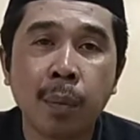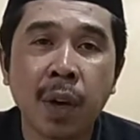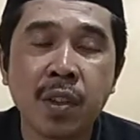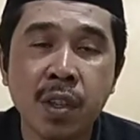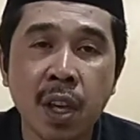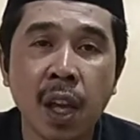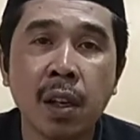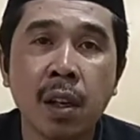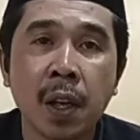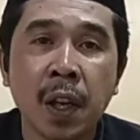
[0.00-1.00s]
pasien
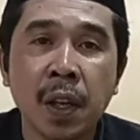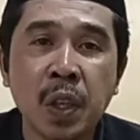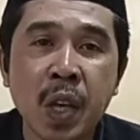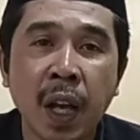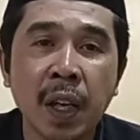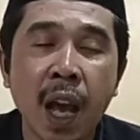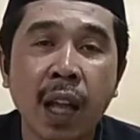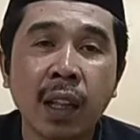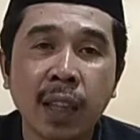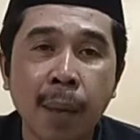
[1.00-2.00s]
yang
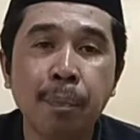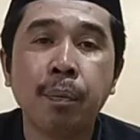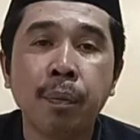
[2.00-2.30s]
dihantam